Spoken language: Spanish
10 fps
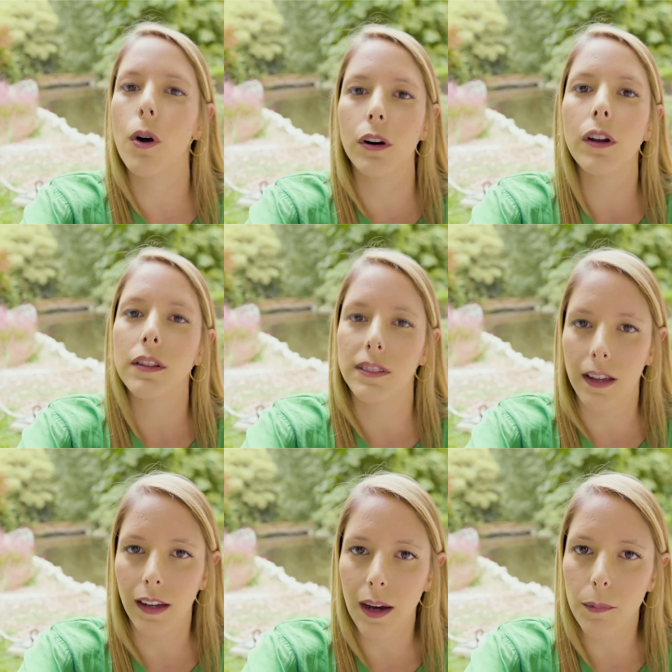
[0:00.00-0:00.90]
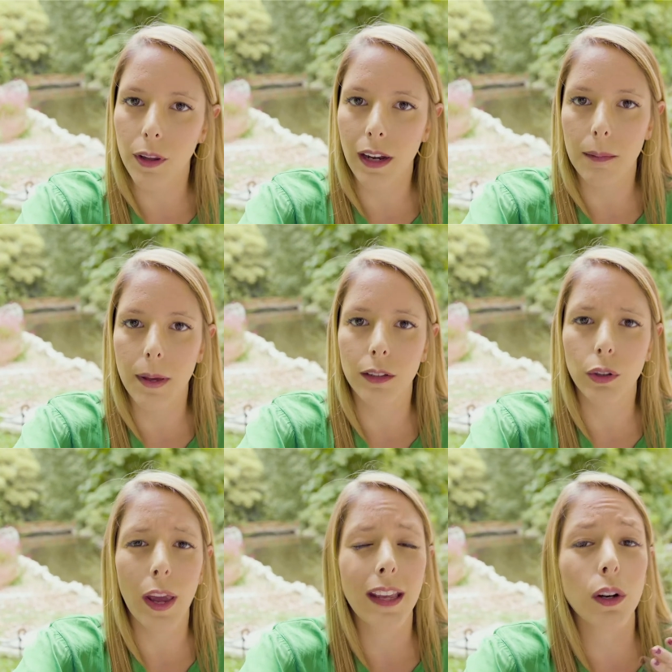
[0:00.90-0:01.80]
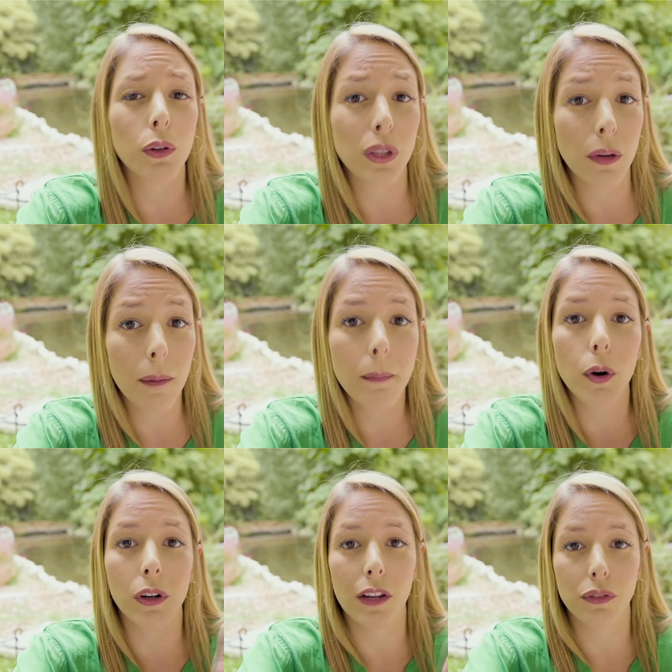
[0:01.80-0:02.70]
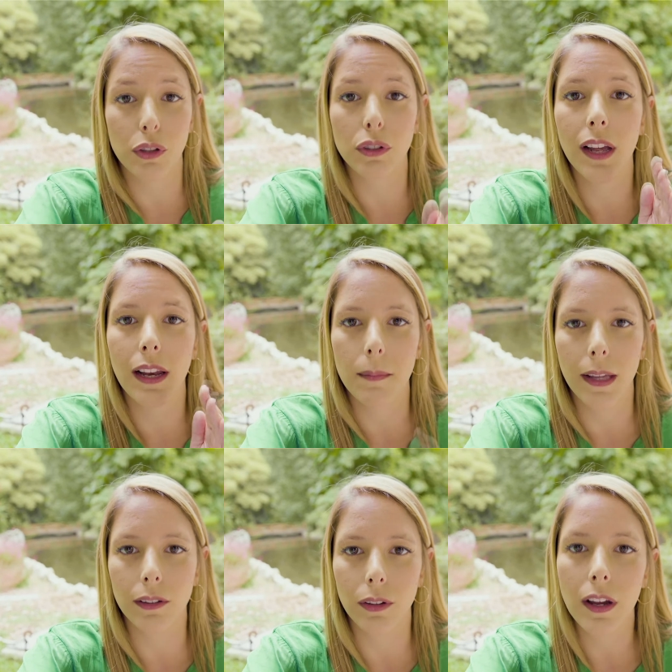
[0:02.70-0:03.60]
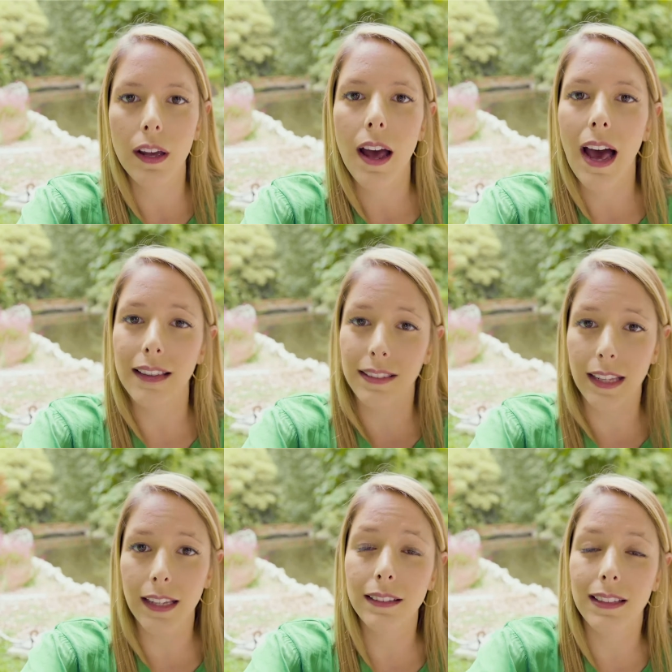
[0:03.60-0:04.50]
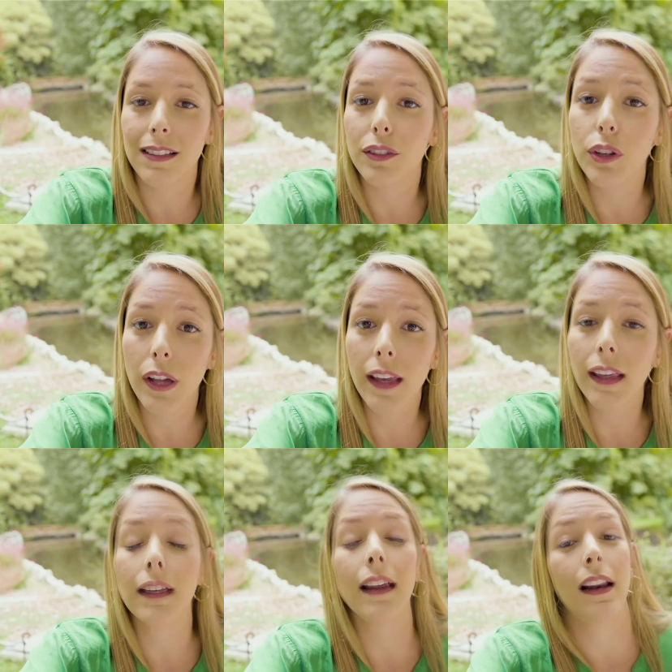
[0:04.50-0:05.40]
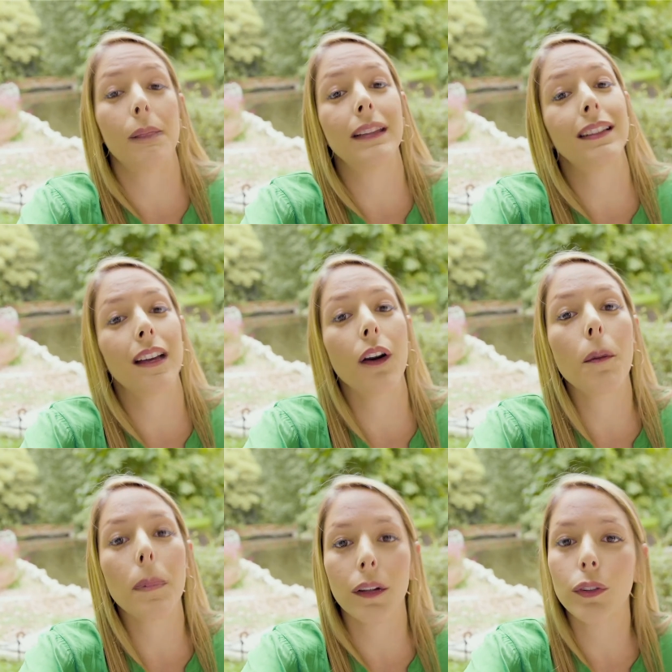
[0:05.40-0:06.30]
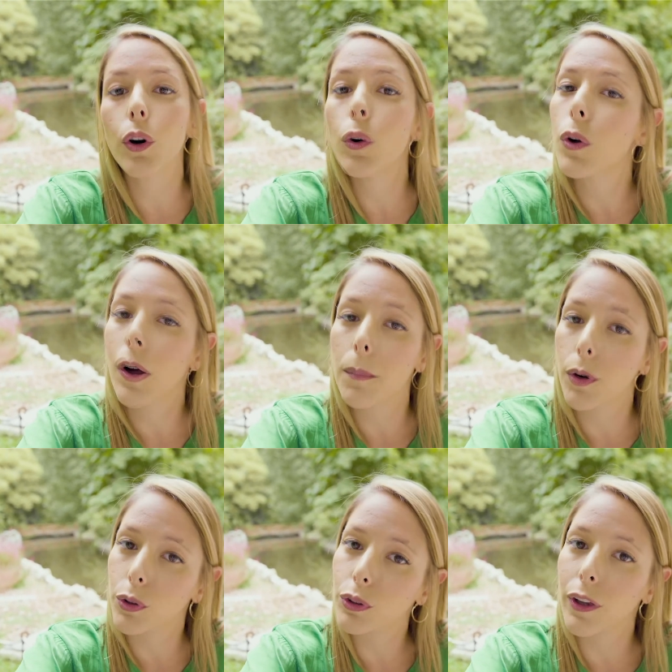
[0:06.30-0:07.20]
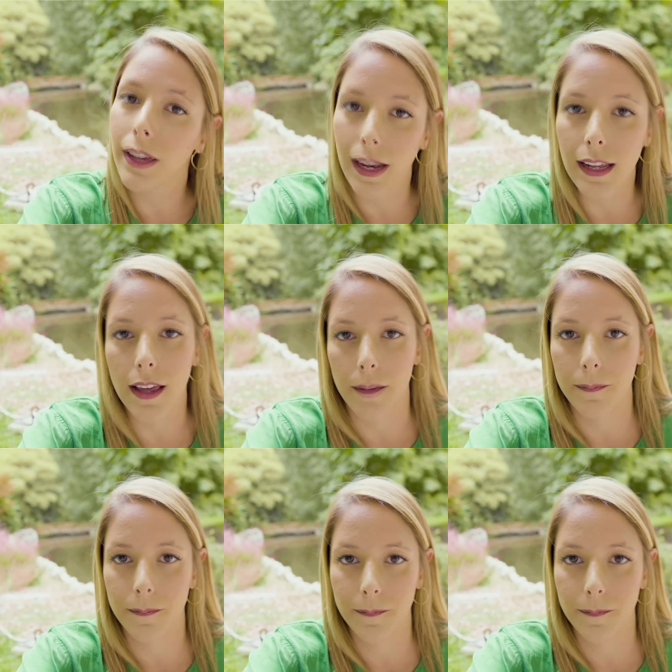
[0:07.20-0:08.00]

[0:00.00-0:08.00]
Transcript: por 100 gramos de alimentos e inclusive por ración de alimentos. Así te cercioras de que realmente estás comprando un producto de calidad.